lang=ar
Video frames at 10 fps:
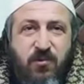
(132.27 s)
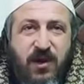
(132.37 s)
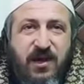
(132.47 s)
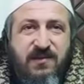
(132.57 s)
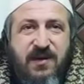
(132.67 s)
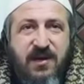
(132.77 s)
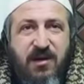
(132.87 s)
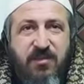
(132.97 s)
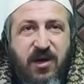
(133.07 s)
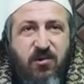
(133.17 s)
وهذا
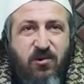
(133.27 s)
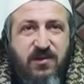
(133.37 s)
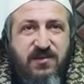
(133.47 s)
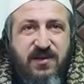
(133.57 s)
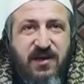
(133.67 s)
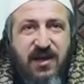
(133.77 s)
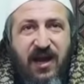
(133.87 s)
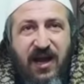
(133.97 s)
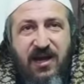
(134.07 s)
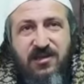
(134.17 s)
كما قلت
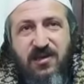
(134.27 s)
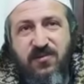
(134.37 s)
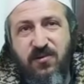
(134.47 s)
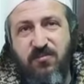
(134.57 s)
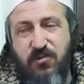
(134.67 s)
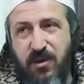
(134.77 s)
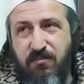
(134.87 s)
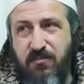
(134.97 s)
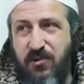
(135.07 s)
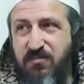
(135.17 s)
حادث
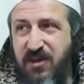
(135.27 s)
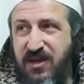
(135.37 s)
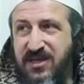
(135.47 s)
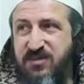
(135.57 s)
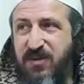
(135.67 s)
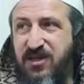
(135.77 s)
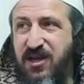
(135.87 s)
مهم بالنسبة